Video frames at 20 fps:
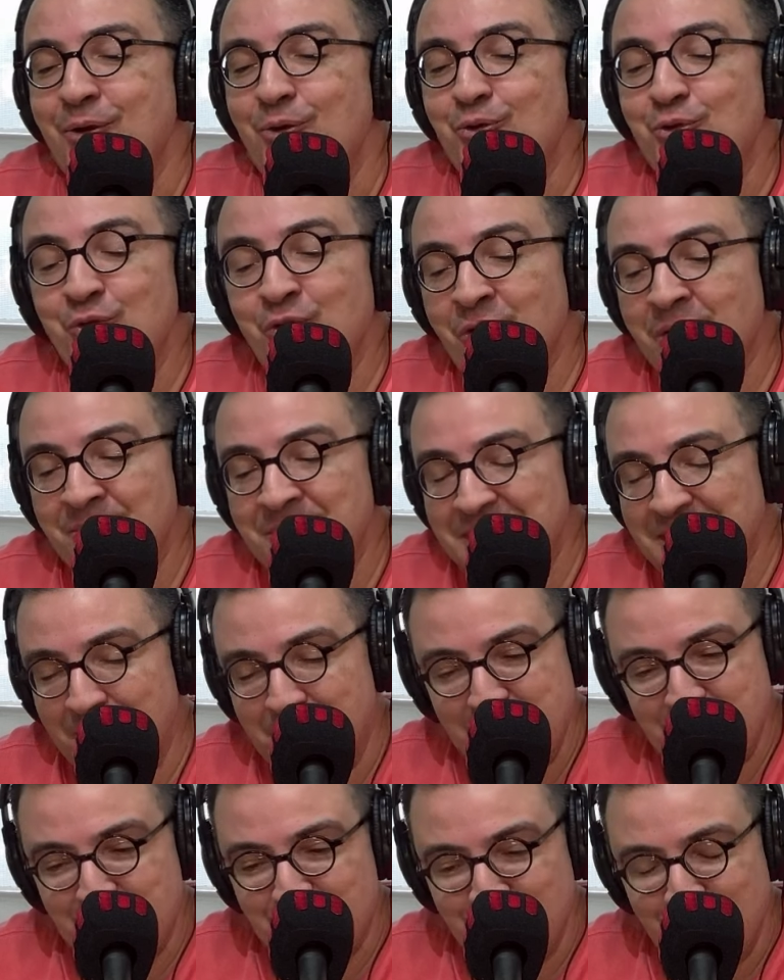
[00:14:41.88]
O nome da
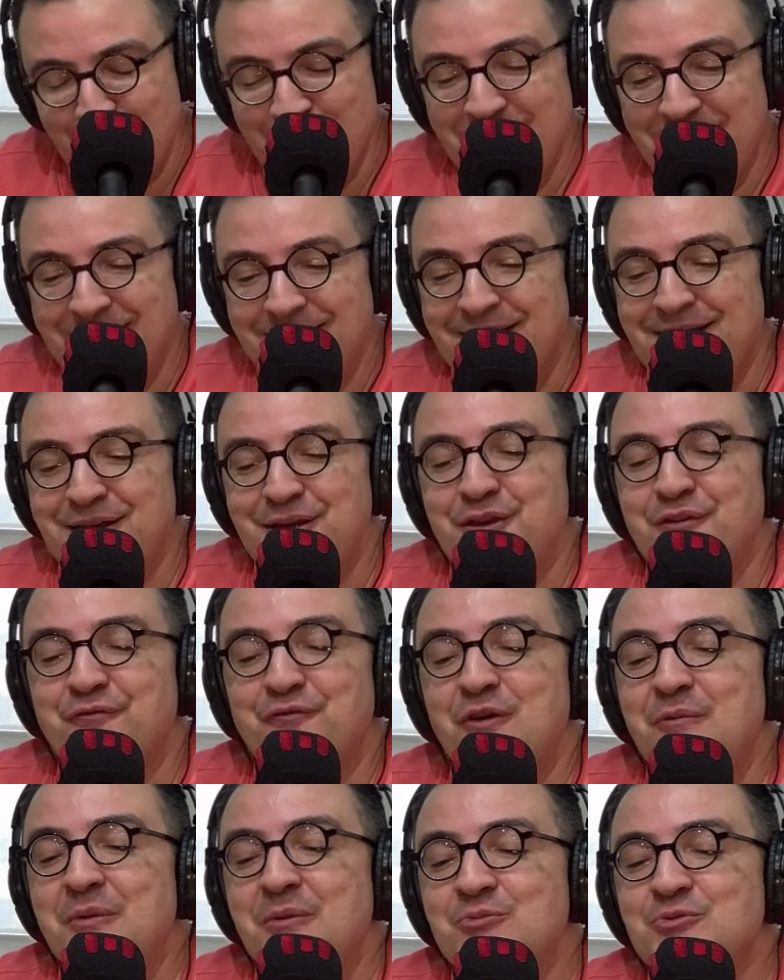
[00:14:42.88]
pessoa que
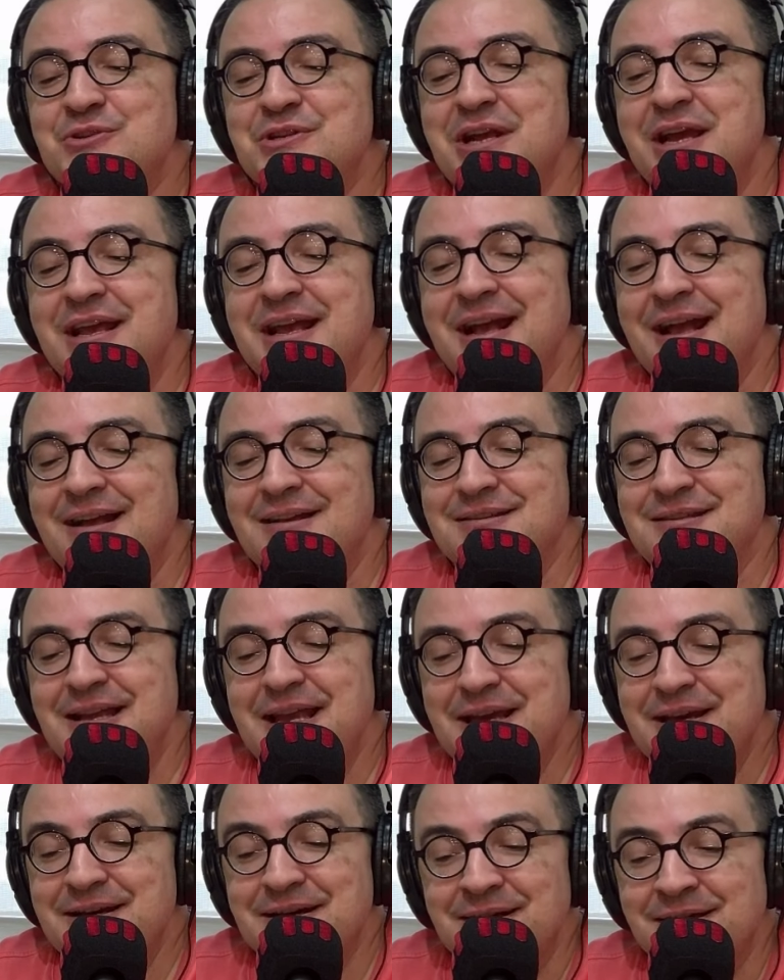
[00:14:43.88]
foi me buscar em casa
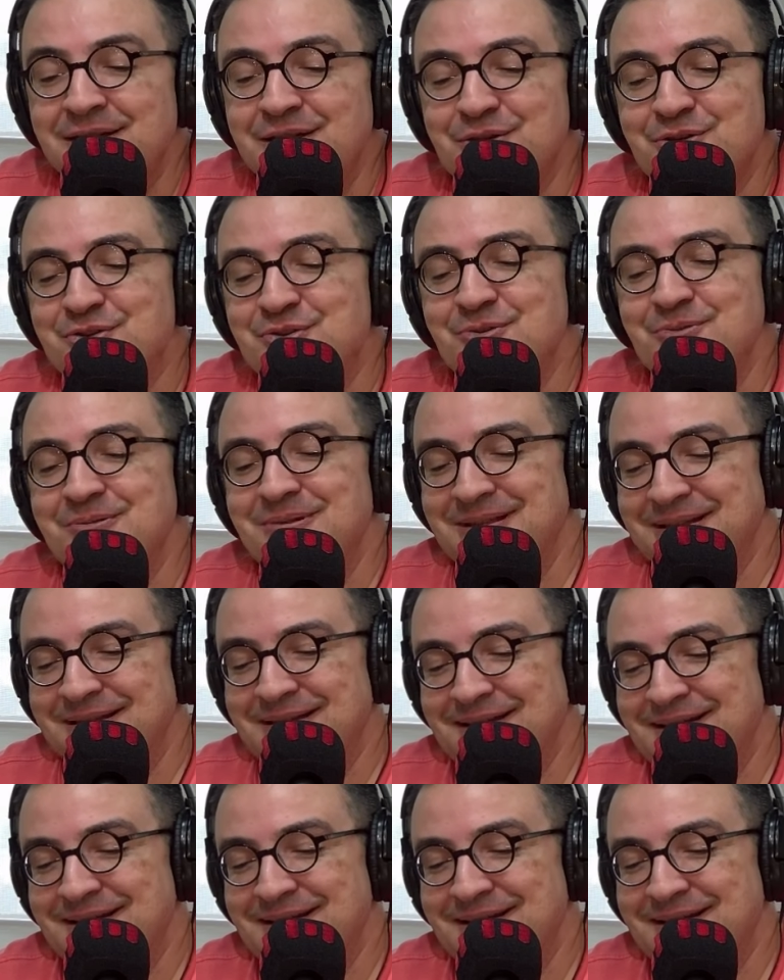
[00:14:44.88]
é Anderson.